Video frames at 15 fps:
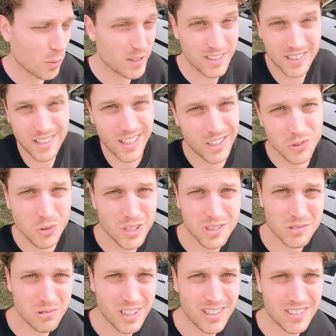tu ben, t'as les rideaux qui
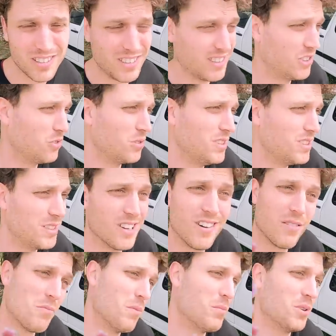sont là et qui te disent
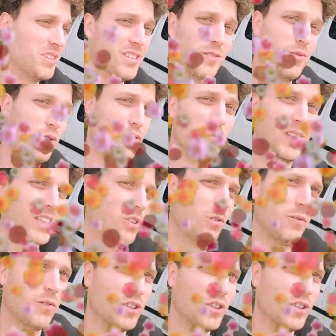non mon pote, faut que tu mettes un truc